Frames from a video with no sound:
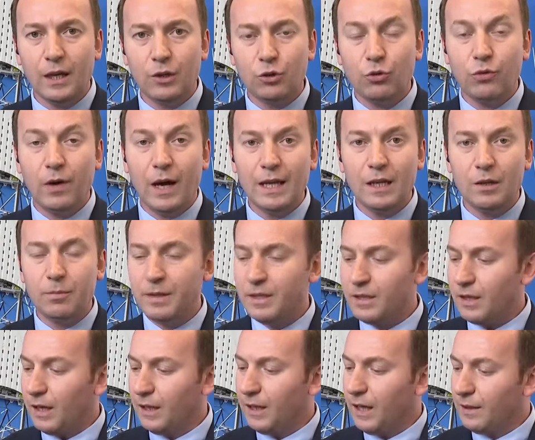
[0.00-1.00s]
E, güvenli
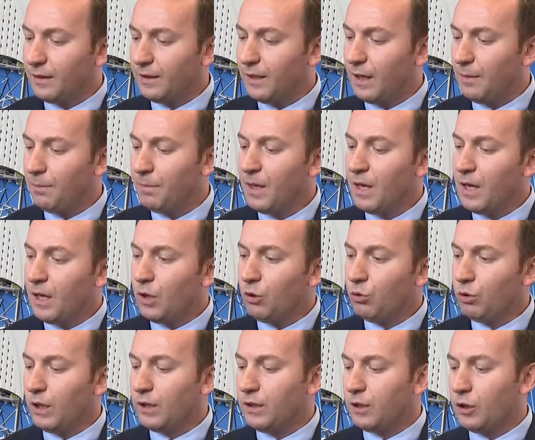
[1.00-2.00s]
bir alanda
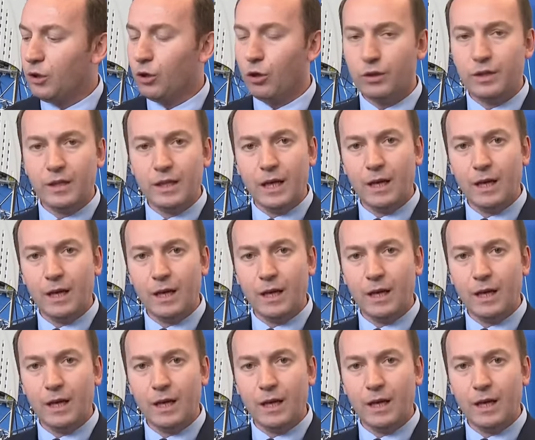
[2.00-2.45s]
üretiliyor.